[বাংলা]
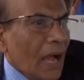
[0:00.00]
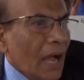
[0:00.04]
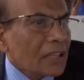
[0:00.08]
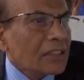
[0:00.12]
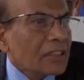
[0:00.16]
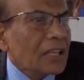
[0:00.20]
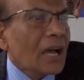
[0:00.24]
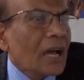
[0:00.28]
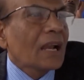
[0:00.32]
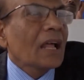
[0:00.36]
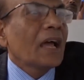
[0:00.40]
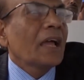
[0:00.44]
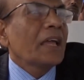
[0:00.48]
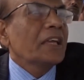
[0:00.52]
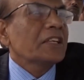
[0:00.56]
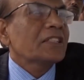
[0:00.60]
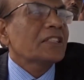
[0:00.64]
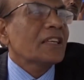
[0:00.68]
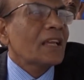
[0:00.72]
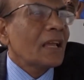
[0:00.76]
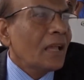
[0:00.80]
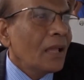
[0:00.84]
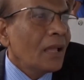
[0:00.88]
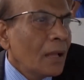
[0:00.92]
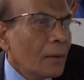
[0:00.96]
তারা
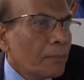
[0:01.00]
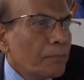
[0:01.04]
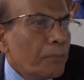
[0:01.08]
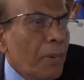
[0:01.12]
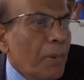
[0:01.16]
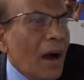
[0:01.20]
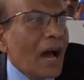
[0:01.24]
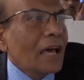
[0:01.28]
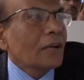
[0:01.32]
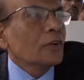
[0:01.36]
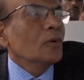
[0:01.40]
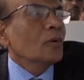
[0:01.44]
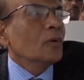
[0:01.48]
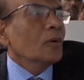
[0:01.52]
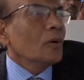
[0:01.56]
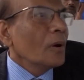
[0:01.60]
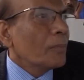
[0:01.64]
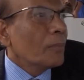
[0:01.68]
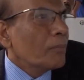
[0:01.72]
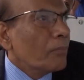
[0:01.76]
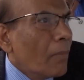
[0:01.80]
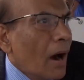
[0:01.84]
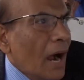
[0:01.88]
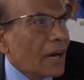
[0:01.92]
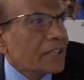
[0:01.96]
এসে বালু
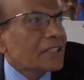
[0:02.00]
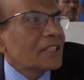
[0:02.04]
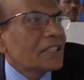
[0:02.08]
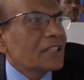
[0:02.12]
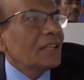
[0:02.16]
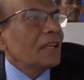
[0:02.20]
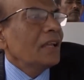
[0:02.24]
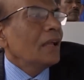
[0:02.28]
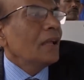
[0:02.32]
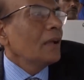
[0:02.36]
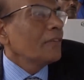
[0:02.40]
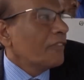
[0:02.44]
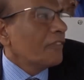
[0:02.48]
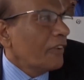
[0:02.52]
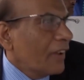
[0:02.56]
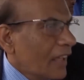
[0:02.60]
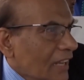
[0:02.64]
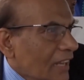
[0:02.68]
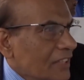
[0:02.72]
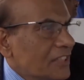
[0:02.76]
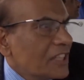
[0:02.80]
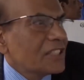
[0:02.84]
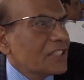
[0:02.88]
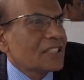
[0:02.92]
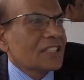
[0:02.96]
মাটি ফেলে
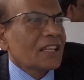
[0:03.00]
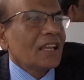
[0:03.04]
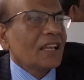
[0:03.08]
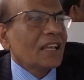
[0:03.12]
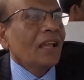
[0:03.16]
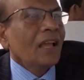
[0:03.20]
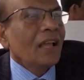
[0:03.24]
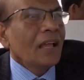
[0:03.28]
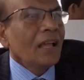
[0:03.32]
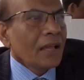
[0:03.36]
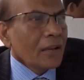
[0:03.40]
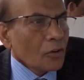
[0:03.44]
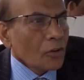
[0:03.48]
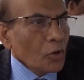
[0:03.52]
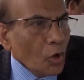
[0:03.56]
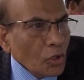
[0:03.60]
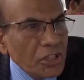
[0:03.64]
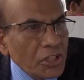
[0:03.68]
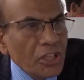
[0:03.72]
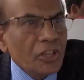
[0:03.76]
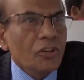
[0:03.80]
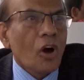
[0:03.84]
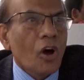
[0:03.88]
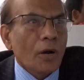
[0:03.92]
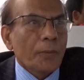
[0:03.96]
দিচ্ছে
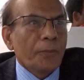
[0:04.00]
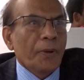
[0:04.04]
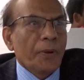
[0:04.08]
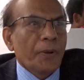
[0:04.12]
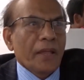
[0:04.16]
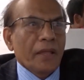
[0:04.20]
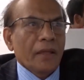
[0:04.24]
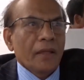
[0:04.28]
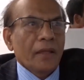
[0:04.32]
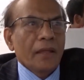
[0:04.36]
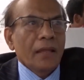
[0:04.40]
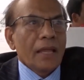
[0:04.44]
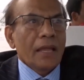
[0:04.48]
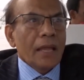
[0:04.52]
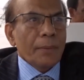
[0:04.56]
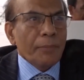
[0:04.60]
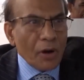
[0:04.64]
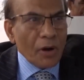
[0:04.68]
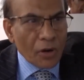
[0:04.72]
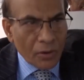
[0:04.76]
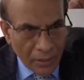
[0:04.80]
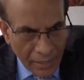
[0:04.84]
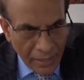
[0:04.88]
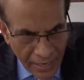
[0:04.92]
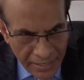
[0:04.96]
নদীর গর্ভে এবং
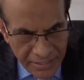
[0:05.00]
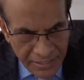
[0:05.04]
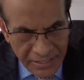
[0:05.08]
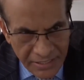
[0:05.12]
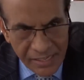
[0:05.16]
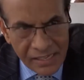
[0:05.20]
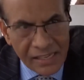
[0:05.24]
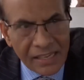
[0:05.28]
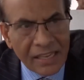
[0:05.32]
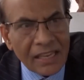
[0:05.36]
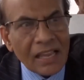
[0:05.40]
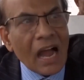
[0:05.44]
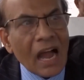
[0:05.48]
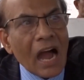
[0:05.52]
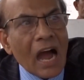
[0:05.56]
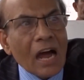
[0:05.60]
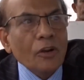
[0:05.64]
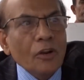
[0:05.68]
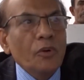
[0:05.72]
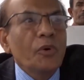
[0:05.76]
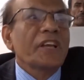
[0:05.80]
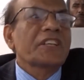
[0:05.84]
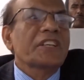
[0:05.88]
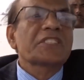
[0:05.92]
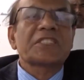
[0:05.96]
এইটিকে আরও
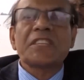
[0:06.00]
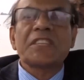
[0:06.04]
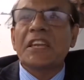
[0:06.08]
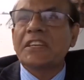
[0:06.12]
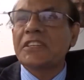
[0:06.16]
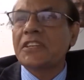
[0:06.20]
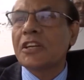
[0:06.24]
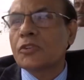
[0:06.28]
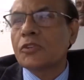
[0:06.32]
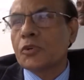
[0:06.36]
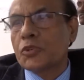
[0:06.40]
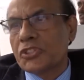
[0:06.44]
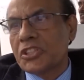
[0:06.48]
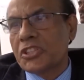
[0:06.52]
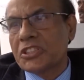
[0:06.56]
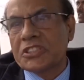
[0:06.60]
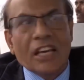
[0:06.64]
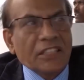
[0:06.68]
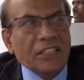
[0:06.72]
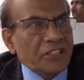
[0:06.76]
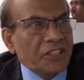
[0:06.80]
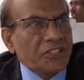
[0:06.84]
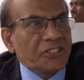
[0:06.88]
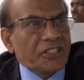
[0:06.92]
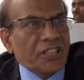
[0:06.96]
এক্সটেন্ডেড করছে
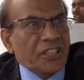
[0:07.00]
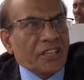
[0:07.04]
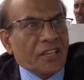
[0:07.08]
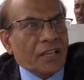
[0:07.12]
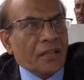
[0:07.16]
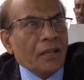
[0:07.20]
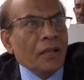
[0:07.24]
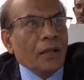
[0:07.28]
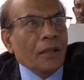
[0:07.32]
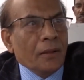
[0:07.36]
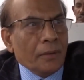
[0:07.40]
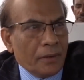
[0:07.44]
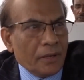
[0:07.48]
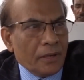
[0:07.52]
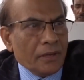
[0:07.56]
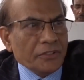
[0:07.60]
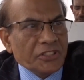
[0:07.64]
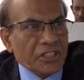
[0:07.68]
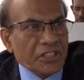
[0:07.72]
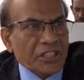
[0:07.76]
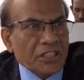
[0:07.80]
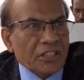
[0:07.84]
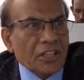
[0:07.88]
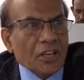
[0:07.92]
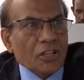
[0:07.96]
তাদের যে
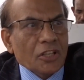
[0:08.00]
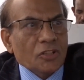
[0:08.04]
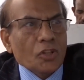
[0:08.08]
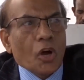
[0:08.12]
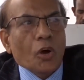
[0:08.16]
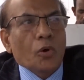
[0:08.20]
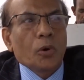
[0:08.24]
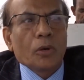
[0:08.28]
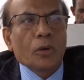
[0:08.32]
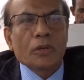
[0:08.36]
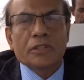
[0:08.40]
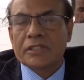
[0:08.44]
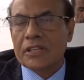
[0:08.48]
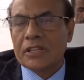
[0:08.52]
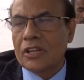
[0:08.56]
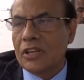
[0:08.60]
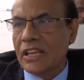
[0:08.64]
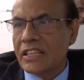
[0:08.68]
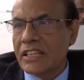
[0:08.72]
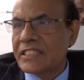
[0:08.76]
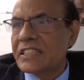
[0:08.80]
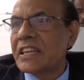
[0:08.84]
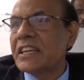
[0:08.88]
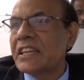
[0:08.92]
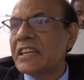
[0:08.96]
যেটা তারা দখলকে
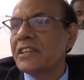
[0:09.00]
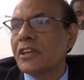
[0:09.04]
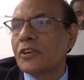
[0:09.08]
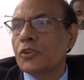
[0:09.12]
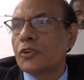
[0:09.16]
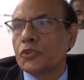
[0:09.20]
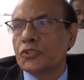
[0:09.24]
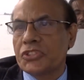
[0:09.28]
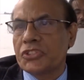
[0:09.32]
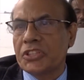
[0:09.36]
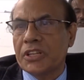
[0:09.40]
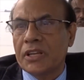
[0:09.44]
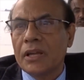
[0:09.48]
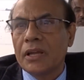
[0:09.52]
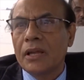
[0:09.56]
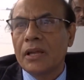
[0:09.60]
এক্সটেন্ডেড করছে